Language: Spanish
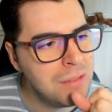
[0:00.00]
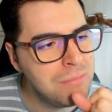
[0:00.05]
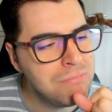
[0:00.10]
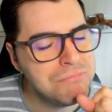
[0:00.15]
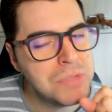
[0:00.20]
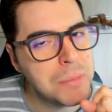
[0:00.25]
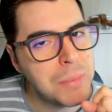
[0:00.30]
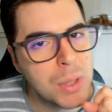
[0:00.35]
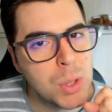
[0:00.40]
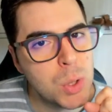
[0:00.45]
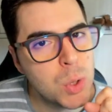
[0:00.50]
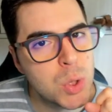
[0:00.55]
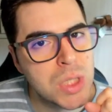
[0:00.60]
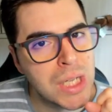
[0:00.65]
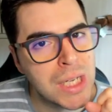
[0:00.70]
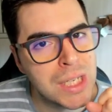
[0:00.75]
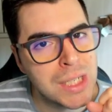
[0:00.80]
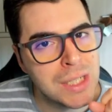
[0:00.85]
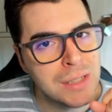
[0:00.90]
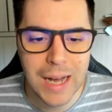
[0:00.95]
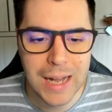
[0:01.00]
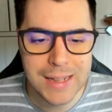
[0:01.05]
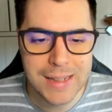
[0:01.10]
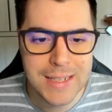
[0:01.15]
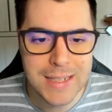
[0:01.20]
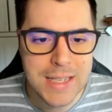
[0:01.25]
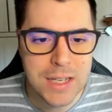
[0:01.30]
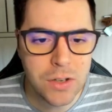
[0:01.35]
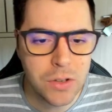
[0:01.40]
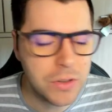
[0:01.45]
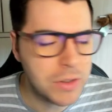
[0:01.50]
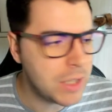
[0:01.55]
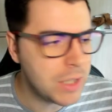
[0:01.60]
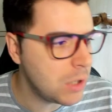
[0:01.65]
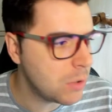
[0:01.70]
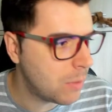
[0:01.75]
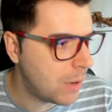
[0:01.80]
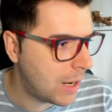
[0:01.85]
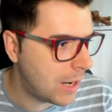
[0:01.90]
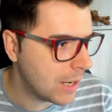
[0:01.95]
No me gusta. Antes de
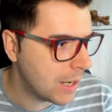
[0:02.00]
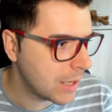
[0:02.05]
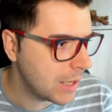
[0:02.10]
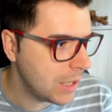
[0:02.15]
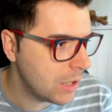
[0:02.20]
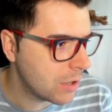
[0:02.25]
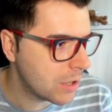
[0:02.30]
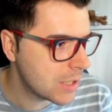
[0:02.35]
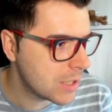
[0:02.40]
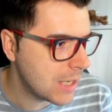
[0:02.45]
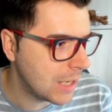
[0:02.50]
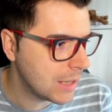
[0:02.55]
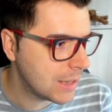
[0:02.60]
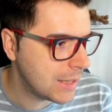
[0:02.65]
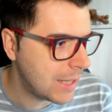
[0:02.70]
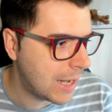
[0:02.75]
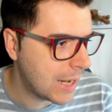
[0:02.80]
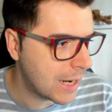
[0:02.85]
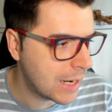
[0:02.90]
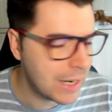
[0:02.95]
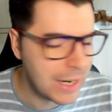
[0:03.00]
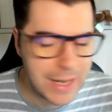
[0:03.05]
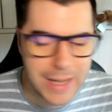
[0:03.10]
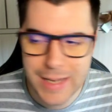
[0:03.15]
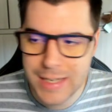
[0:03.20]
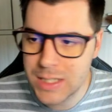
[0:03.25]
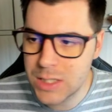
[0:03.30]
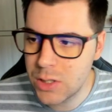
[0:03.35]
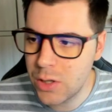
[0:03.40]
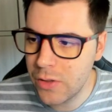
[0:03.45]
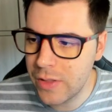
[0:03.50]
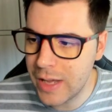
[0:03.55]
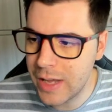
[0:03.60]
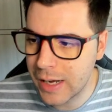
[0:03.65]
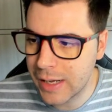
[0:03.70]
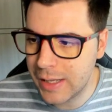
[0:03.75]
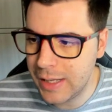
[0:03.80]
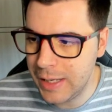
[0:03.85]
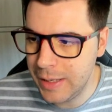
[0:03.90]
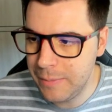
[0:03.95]
continuar, quiero resaltar esto de
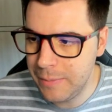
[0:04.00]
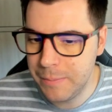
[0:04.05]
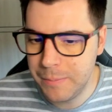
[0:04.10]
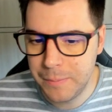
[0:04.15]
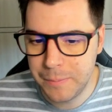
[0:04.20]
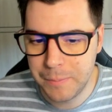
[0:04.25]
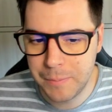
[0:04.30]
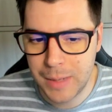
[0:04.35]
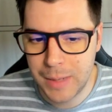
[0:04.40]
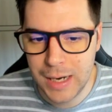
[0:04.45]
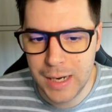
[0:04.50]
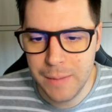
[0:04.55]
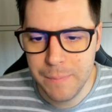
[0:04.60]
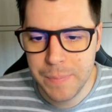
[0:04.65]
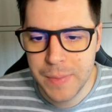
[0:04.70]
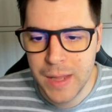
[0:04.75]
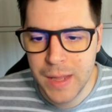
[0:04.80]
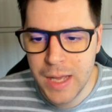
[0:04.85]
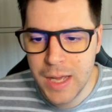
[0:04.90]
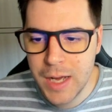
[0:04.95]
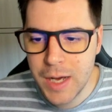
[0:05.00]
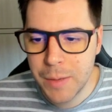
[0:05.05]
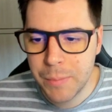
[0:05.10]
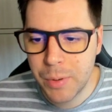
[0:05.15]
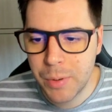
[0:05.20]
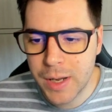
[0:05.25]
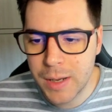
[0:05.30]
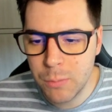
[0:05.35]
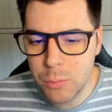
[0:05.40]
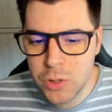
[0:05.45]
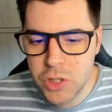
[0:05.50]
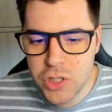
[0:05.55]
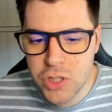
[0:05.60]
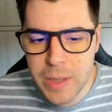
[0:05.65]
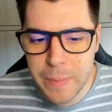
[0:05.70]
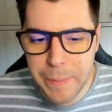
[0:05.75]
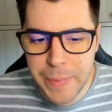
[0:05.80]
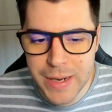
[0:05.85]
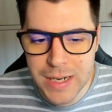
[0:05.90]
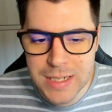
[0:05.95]
aquí, ¿vale? Porque muchos
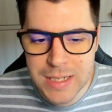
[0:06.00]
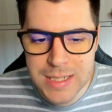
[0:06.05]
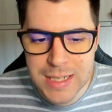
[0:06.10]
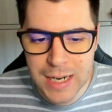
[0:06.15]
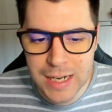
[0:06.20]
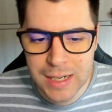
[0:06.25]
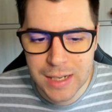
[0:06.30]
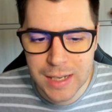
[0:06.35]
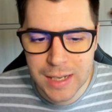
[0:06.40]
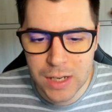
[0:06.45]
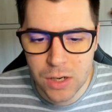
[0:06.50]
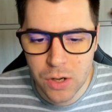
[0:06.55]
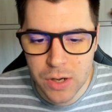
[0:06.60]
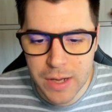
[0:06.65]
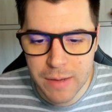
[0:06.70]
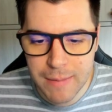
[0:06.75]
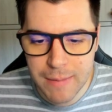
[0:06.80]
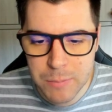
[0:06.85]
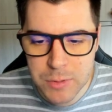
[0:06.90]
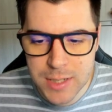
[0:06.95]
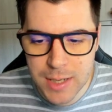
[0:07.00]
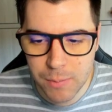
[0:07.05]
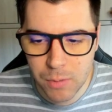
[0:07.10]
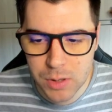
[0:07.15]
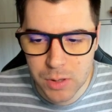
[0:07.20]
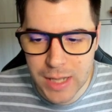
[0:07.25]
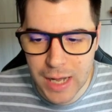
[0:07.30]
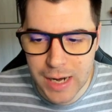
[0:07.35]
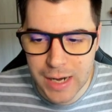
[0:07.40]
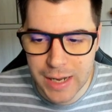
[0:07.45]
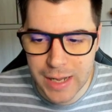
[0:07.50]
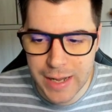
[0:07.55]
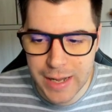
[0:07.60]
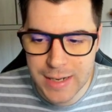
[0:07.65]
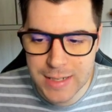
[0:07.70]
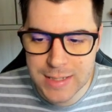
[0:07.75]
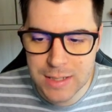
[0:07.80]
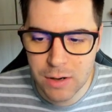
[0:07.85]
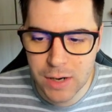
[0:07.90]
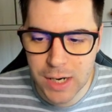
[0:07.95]
se piensan que lo que vamos a votar
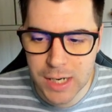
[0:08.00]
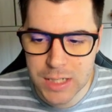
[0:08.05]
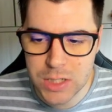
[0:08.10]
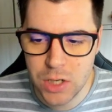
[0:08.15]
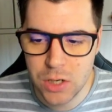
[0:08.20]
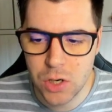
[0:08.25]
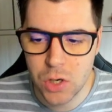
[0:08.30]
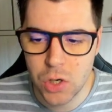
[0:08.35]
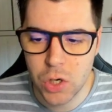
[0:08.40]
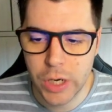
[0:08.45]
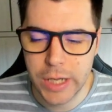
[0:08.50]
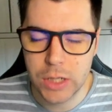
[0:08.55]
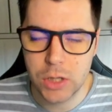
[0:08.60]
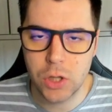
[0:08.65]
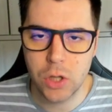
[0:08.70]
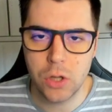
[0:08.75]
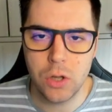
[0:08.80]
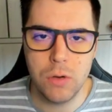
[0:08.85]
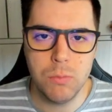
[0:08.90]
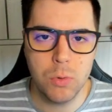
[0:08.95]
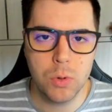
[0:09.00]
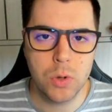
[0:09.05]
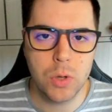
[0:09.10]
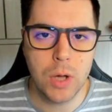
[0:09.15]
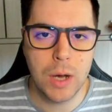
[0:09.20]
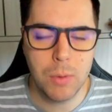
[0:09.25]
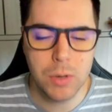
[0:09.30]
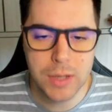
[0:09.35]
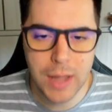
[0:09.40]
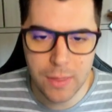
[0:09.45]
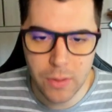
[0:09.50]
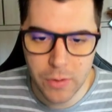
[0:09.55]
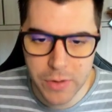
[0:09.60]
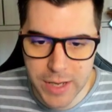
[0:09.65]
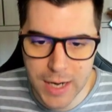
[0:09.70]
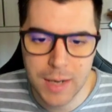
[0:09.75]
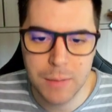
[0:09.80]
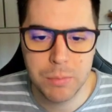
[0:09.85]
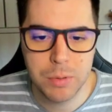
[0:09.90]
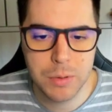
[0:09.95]
en esta ocasión o lo que todo el mundo ha votado
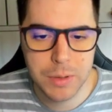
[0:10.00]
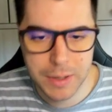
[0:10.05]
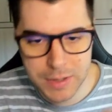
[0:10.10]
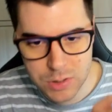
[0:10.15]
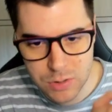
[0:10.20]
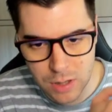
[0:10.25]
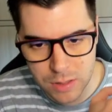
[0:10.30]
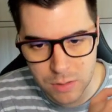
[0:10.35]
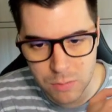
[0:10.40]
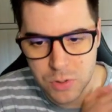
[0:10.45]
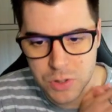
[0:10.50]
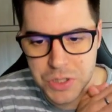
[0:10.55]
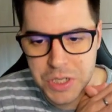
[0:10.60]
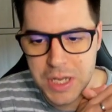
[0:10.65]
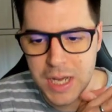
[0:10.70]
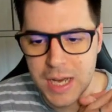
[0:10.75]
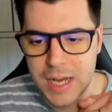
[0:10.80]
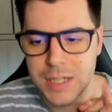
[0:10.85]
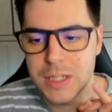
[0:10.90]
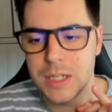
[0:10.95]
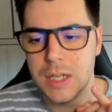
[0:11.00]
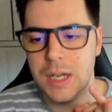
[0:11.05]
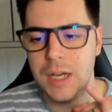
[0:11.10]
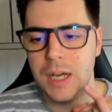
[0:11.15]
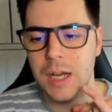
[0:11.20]
ya, porque esto hace unos días,